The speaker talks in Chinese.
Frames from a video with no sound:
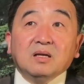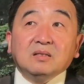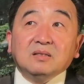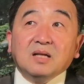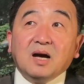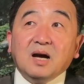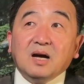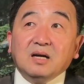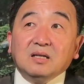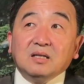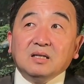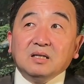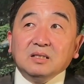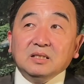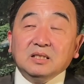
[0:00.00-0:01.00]
那
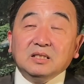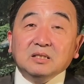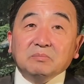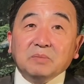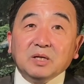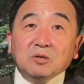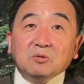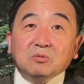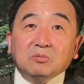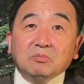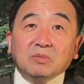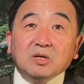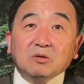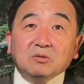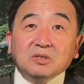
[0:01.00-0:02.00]
呃，已经没有
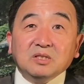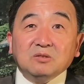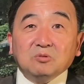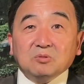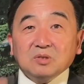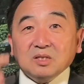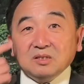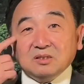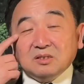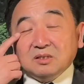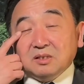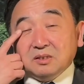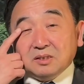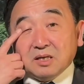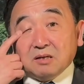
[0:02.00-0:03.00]
没有一种很
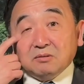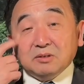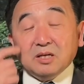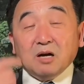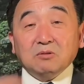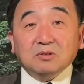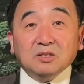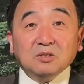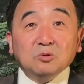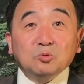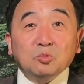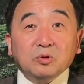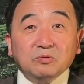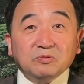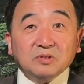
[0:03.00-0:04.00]
特效的药能够
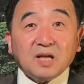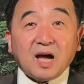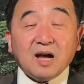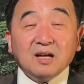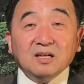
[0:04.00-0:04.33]
对付它。